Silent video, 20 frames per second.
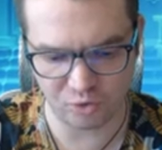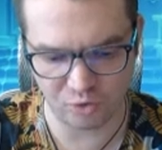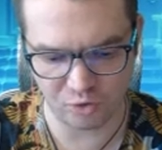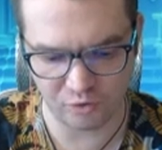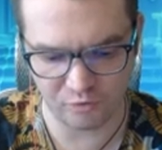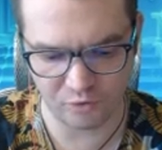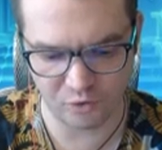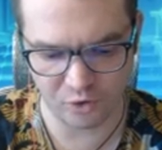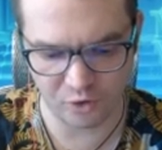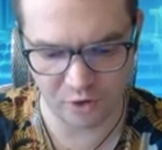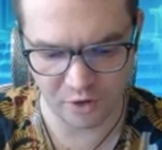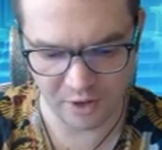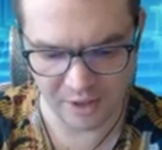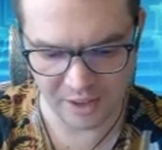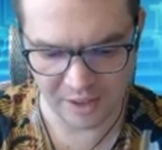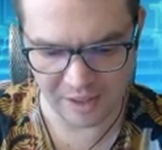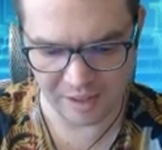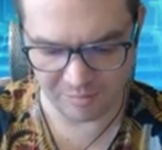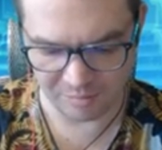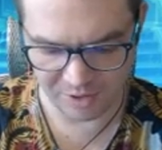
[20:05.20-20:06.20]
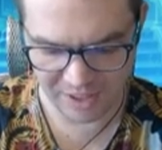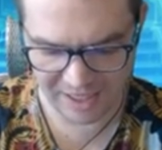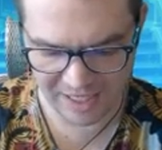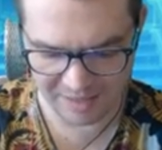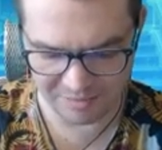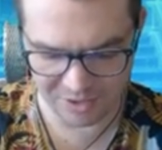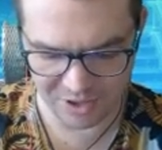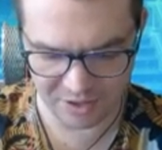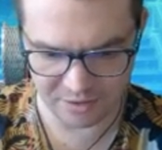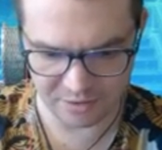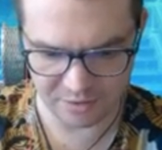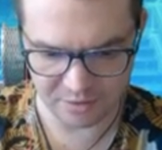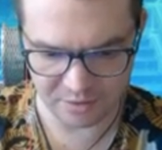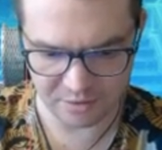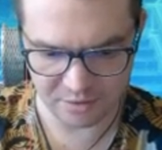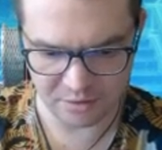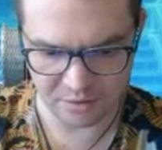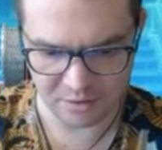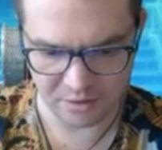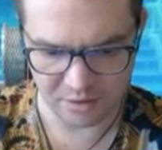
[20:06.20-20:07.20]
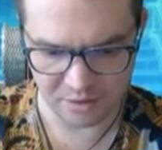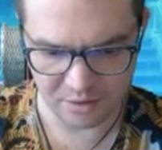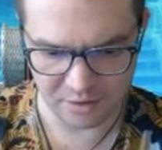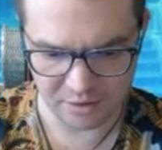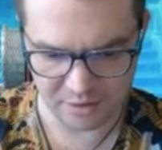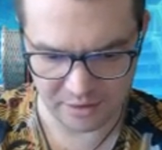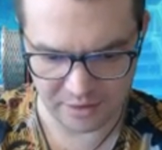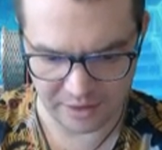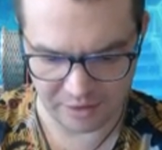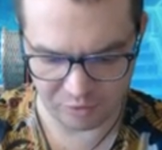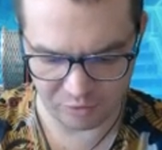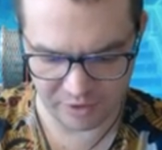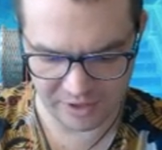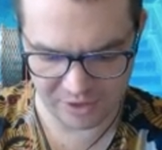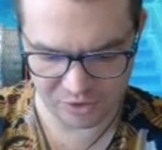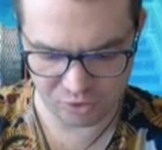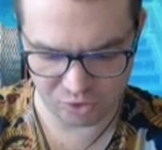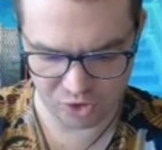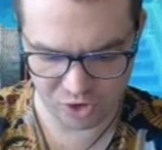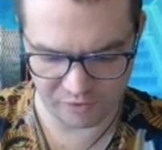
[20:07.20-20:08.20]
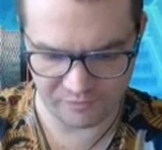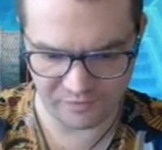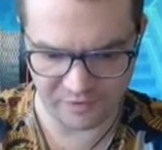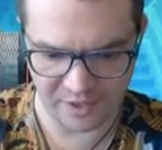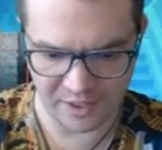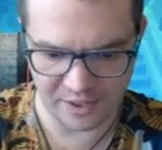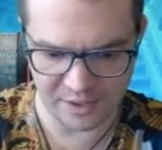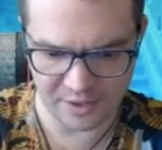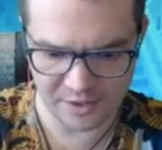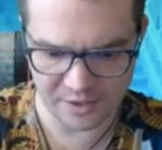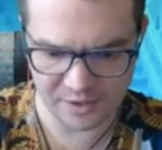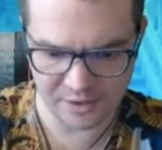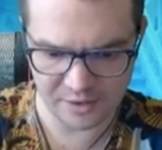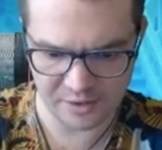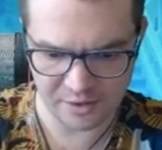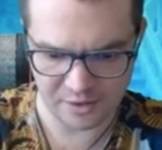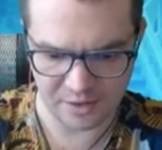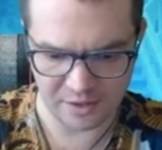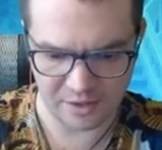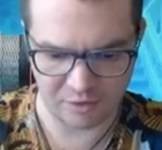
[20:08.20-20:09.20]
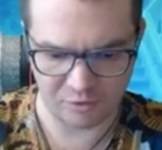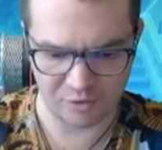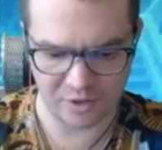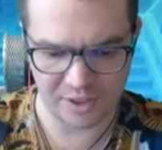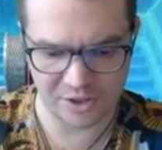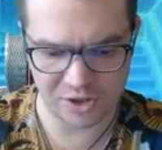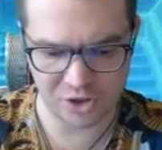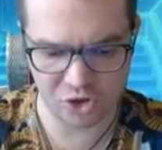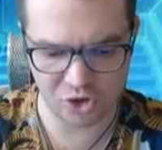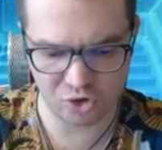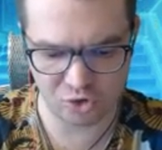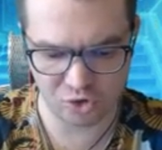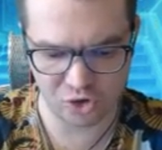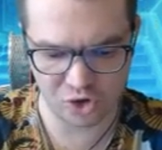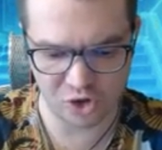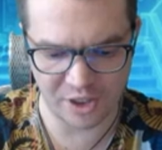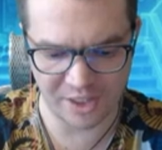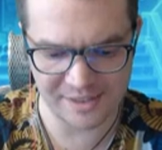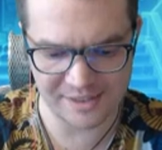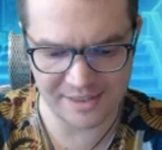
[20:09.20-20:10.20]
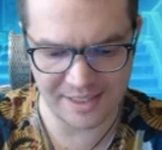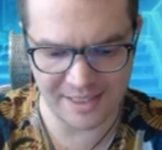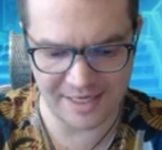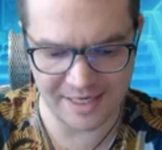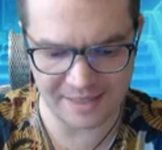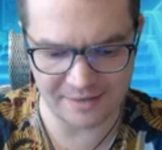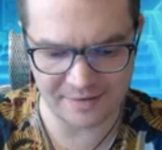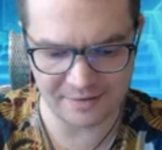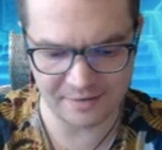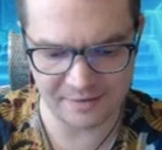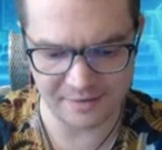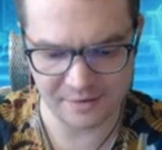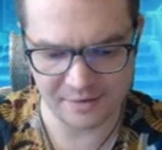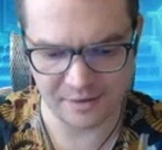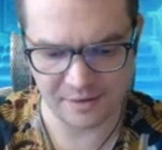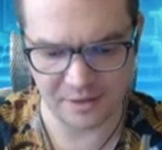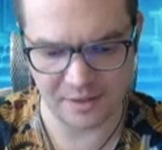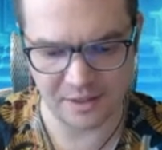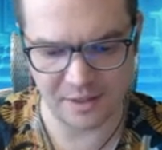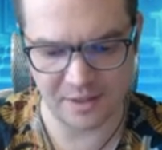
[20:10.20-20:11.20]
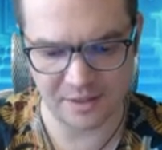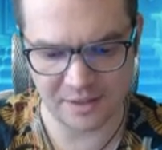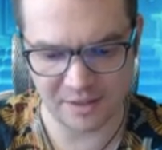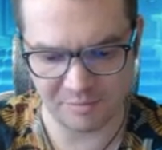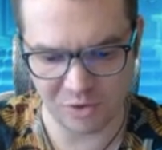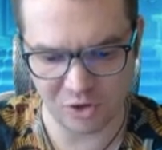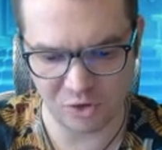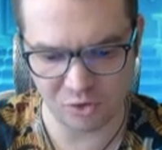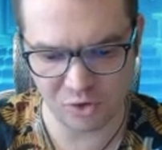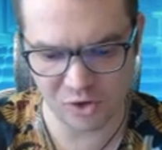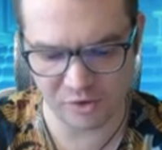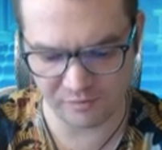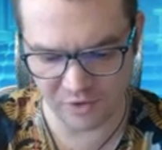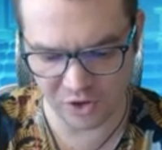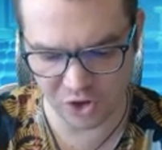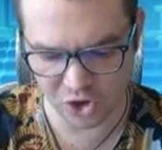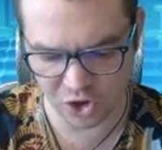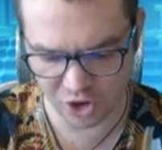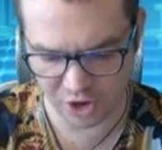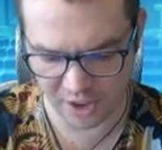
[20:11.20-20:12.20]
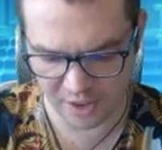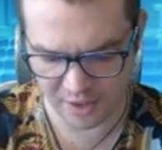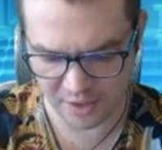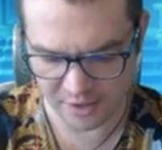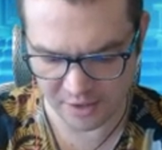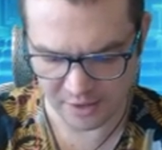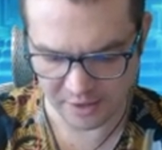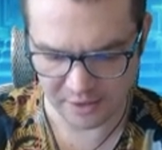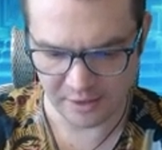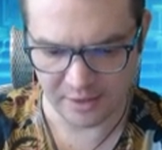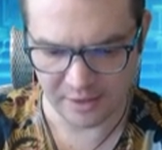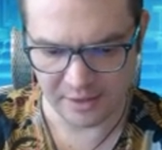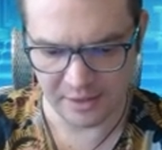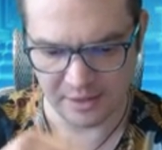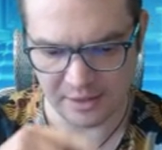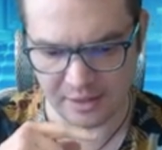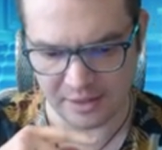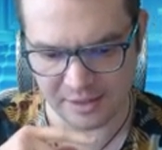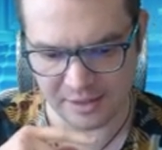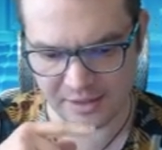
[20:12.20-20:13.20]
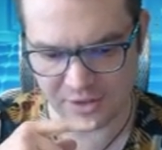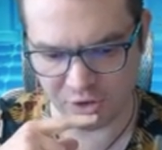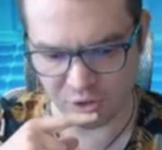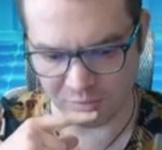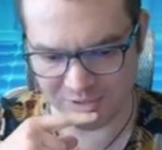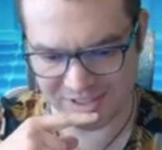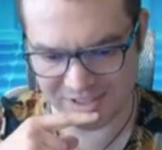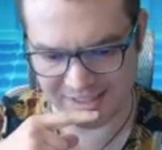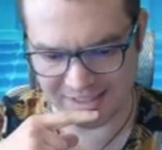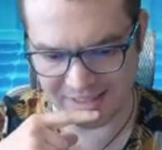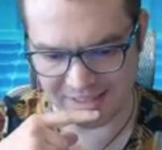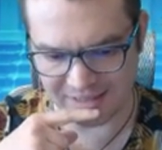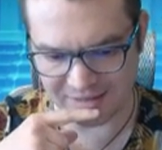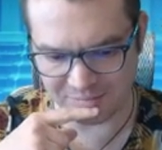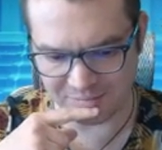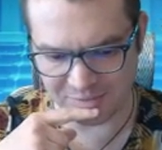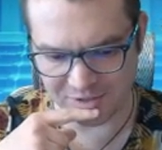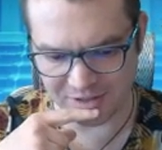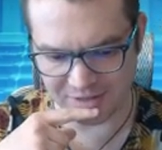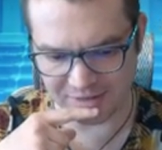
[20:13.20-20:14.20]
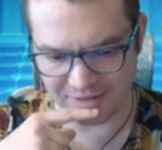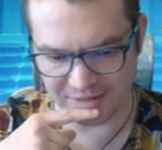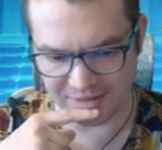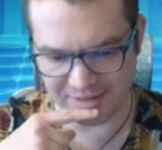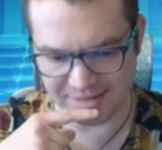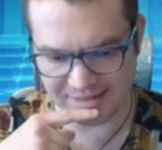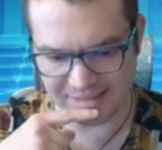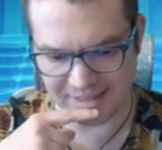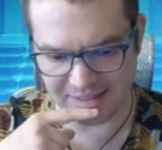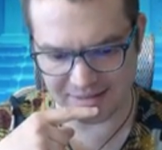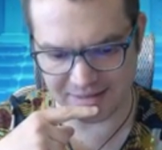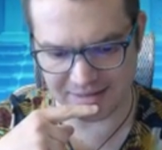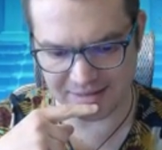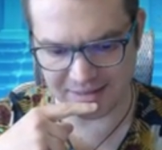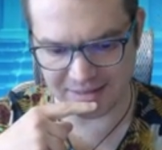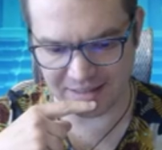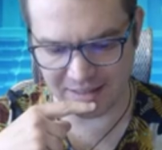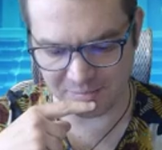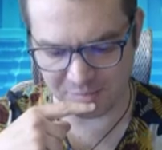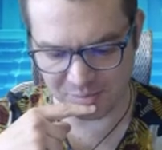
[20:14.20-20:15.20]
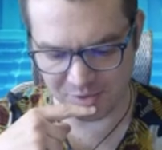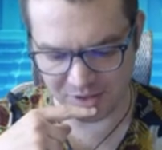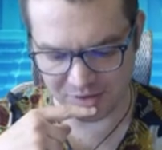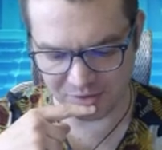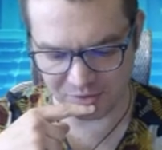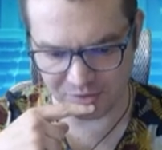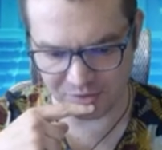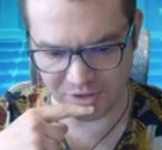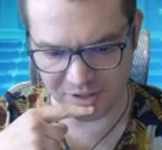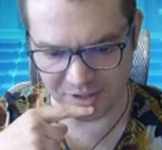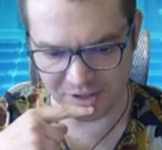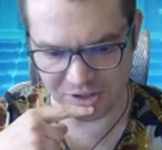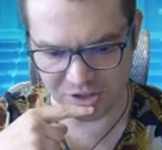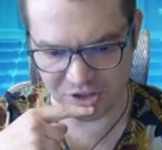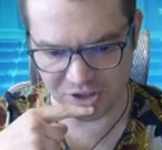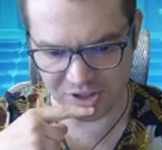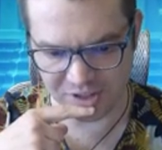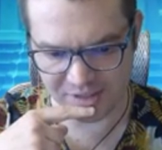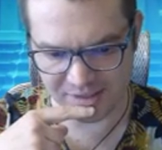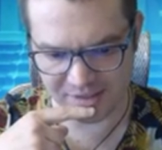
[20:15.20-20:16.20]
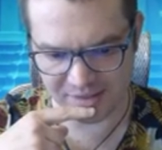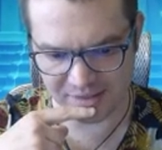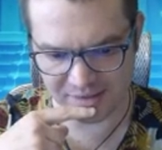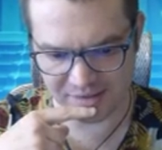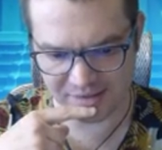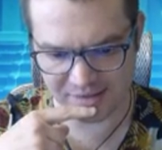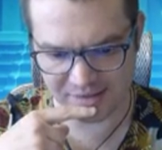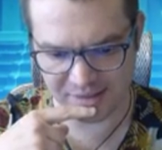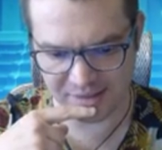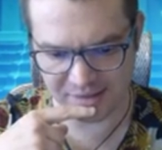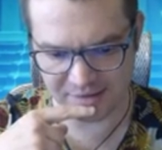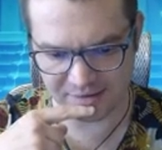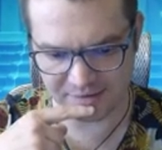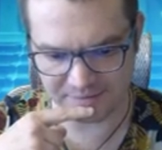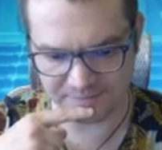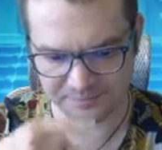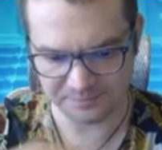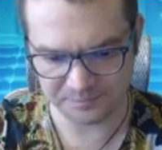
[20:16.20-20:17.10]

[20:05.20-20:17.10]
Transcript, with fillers: у него Пламик, а у нас уже Феникс, а у нас еще и разряд, и это минус вышка. Еще бы стрелы бы на стрелы накопить, но нет, сейчас нет стрел.